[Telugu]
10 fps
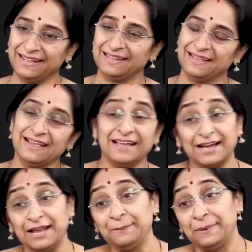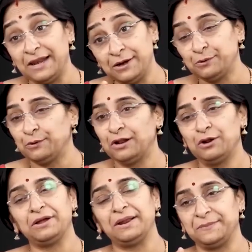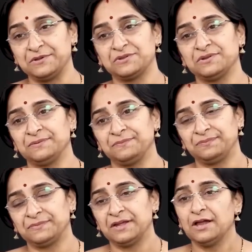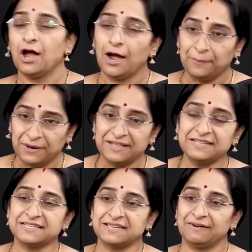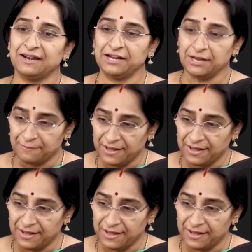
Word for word: తగ్గింది కానీ పల్లెటూళ్ళల్లో కనిపిస్తుంది అప్పుడు ఏం చేసేవాళ్ళంటే